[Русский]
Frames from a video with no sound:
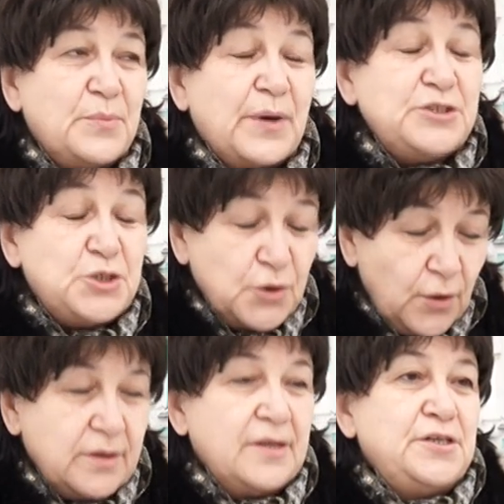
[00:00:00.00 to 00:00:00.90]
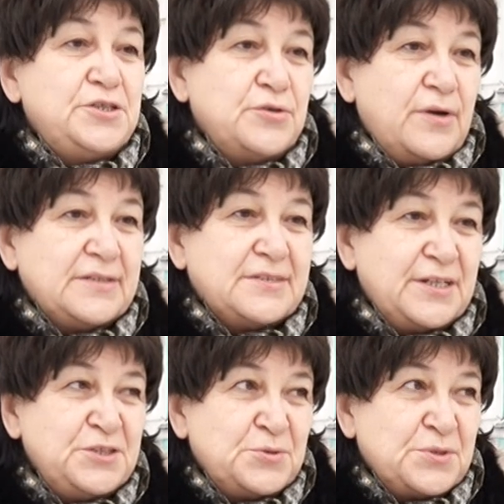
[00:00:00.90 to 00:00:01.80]
почетное еще раз
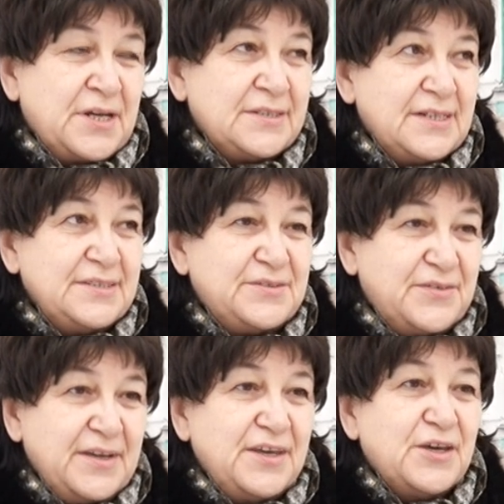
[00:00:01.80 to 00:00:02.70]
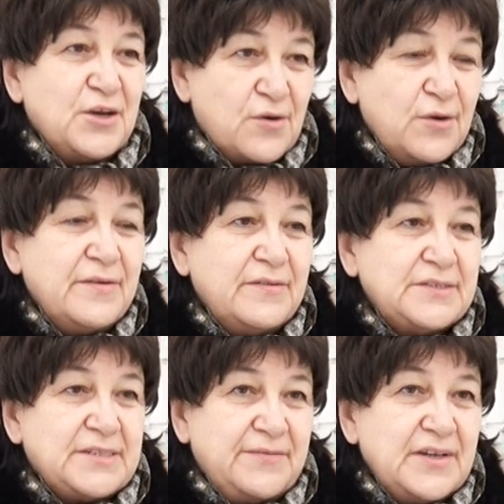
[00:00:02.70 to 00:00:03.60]
хочу сказать, звание героев
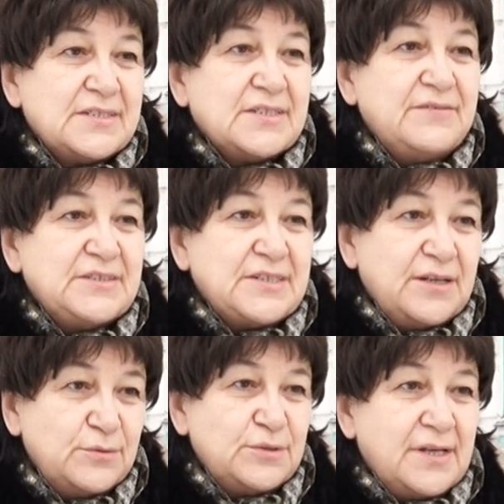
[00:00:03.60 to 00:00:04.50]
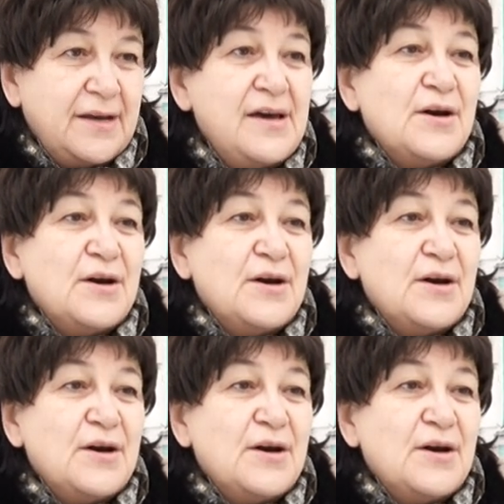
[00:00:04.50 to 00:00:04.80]
Советского Союза